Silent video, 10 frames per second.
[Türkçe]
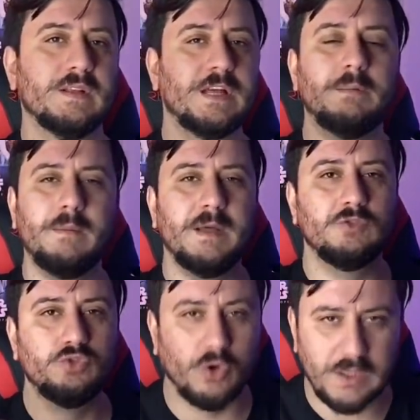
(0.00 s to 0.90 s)

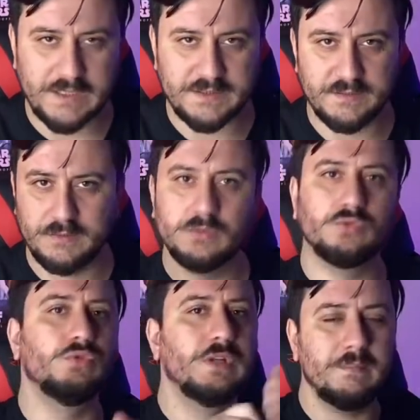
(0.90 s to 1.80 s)
Tamamen dolar
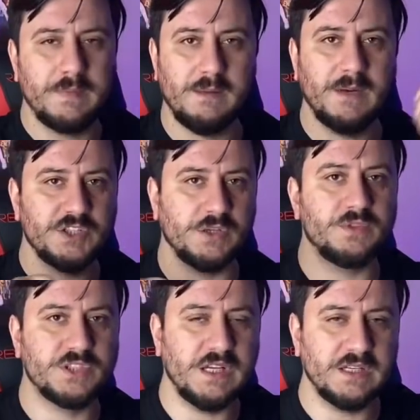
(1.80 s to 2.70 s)
kullanmaya
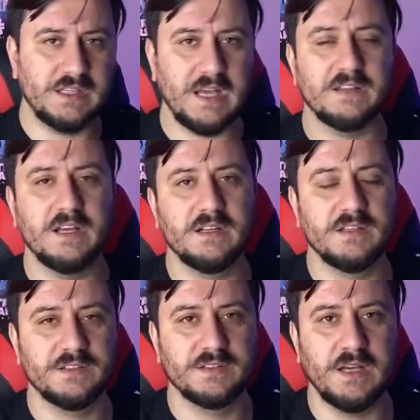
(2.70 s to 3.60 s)
başlamışlar kendi
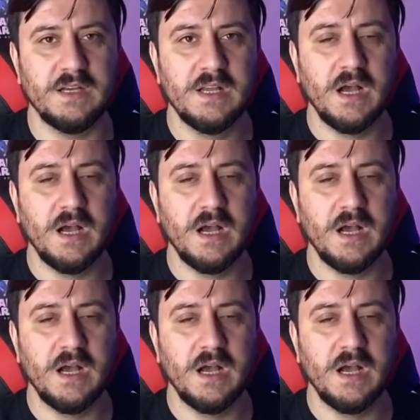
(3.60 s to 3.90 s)
aralarında.